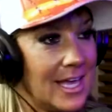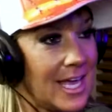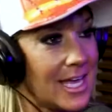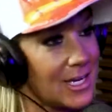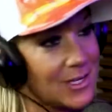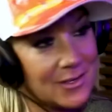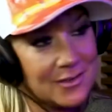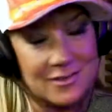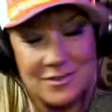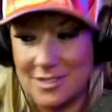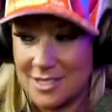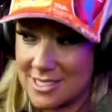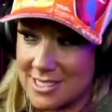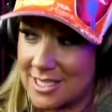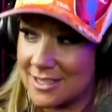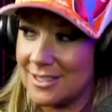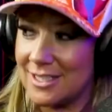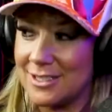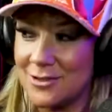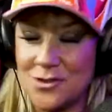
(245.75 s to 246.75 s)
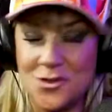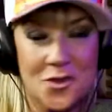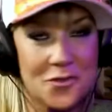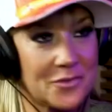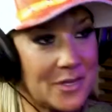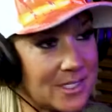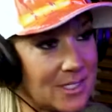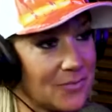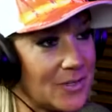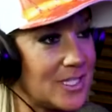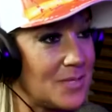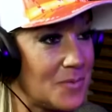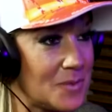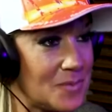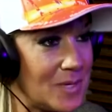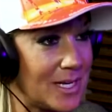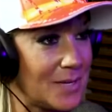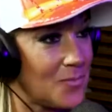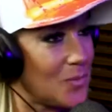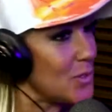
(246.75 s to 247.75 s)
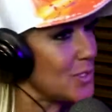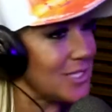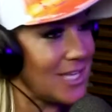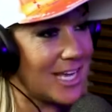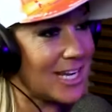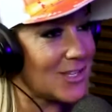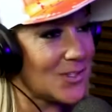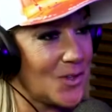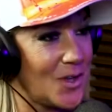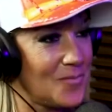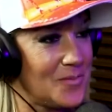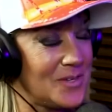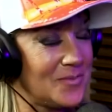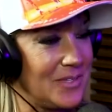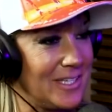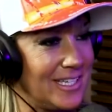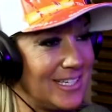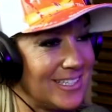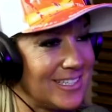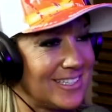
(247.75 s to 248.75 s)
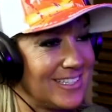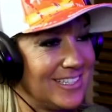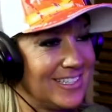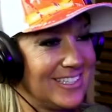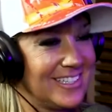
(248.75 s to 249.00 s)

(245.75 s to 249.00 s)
Era, você senta ali no sofá, você faz a primeira pose. Era só a primeira.